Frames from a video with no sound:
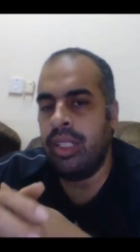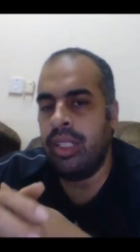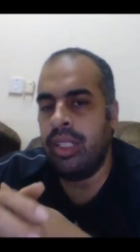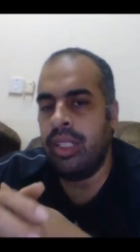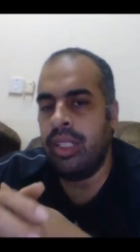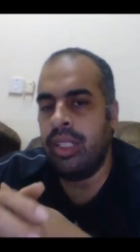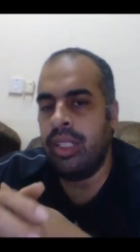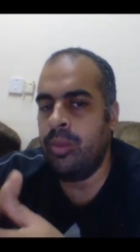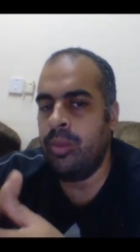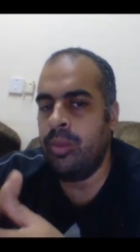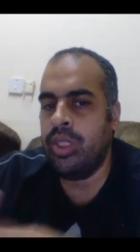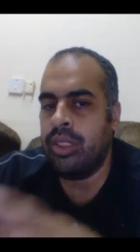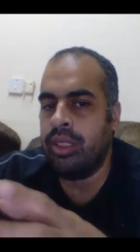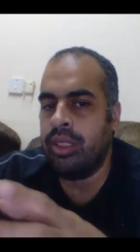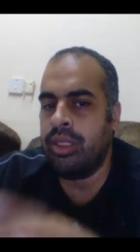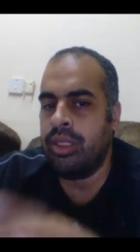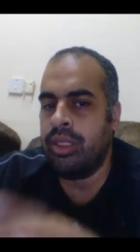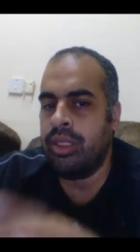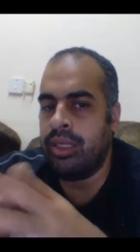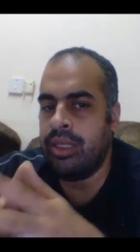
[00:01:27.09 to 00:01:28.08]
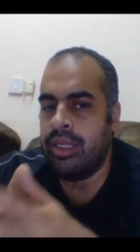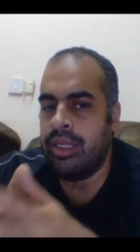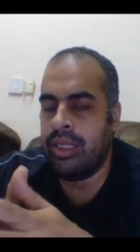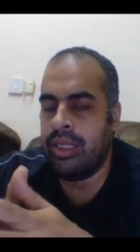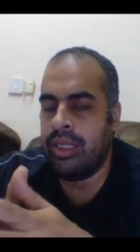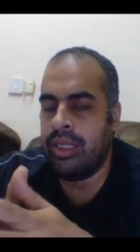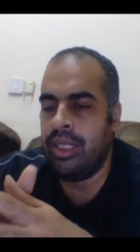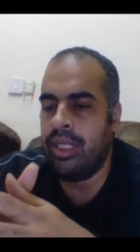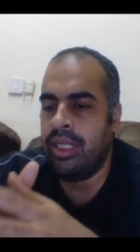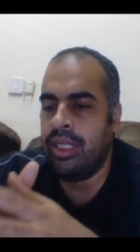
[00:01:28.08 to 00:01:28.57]
كل موضه تطلع
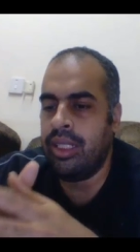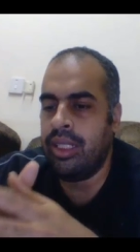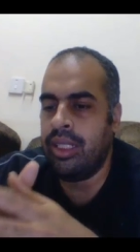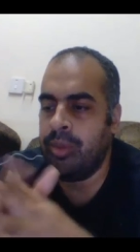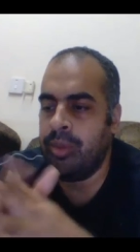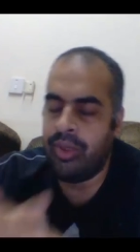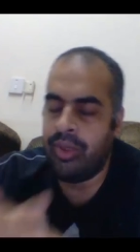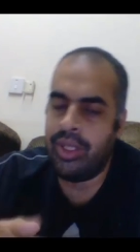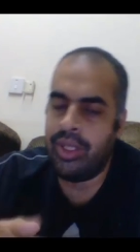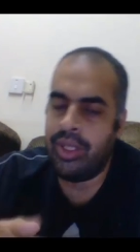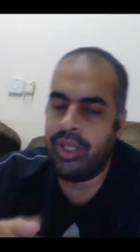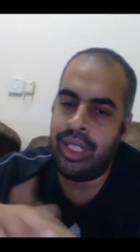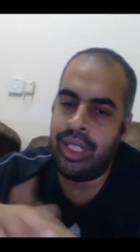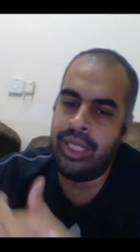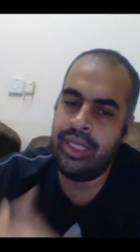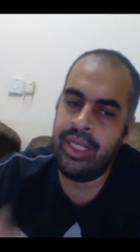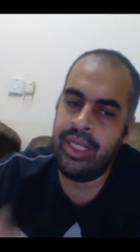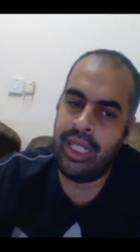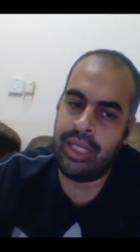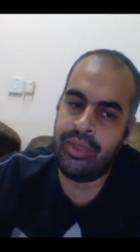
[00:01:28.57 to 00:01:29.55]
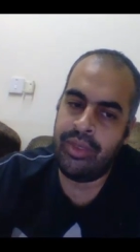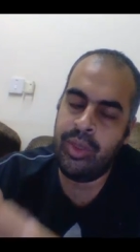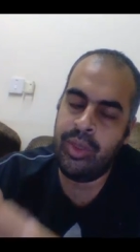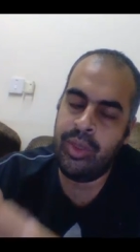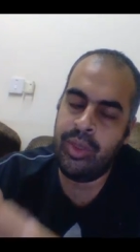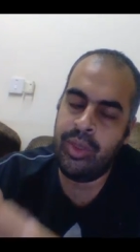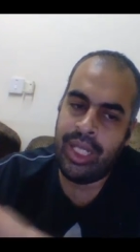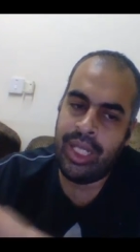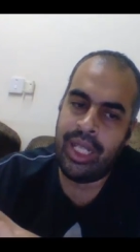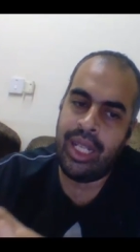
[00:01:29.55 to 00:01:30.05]
جديده لا لازم نفكر هل دي
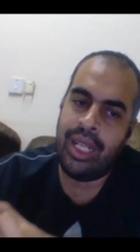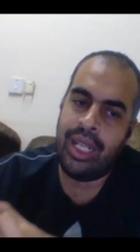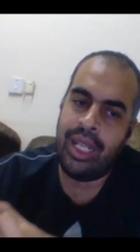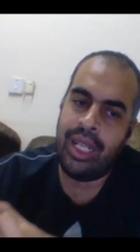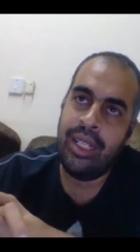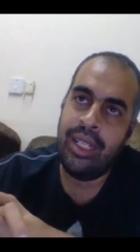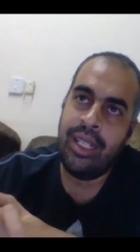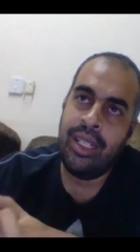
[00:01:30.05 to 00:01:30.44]
هتفيد ولا لا